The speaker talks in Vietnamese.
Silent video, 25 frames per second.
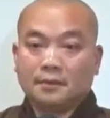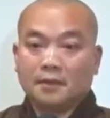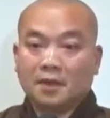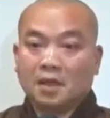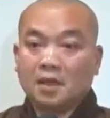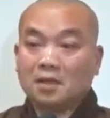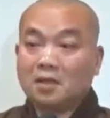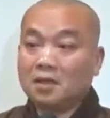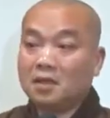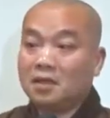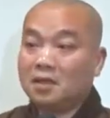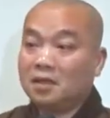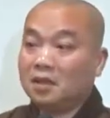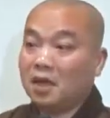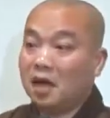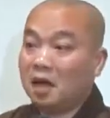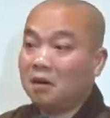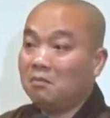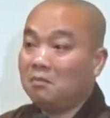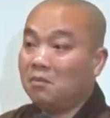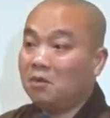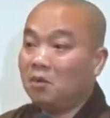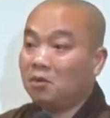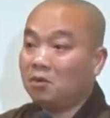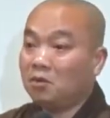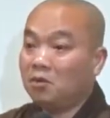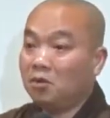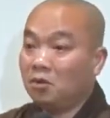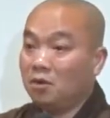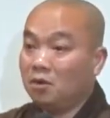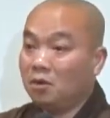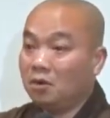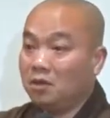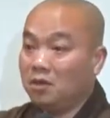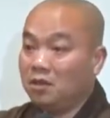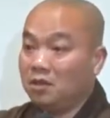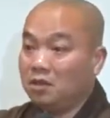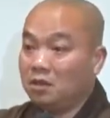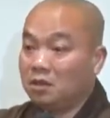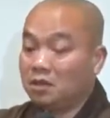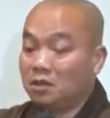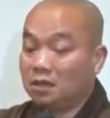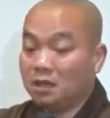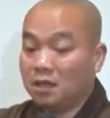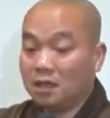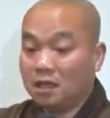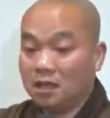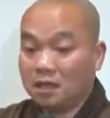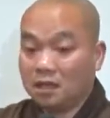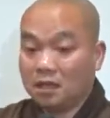có thể dẫn một nguồn nước
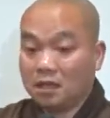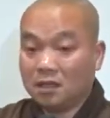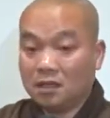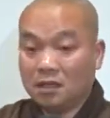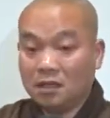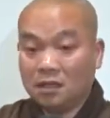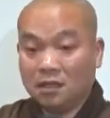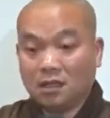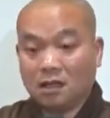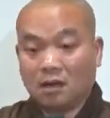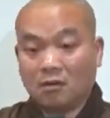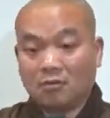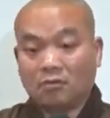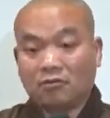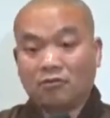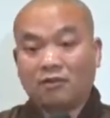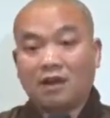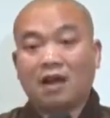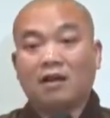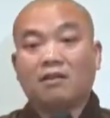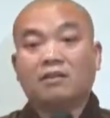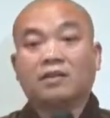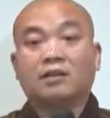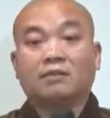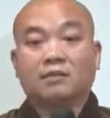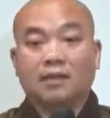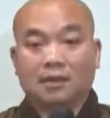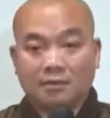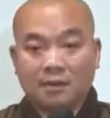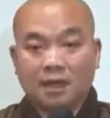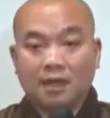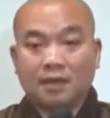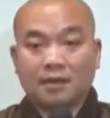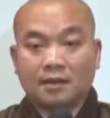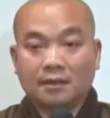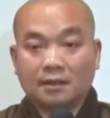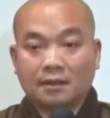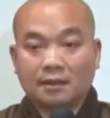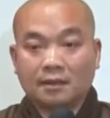ở trên hư không vào trong lòng đất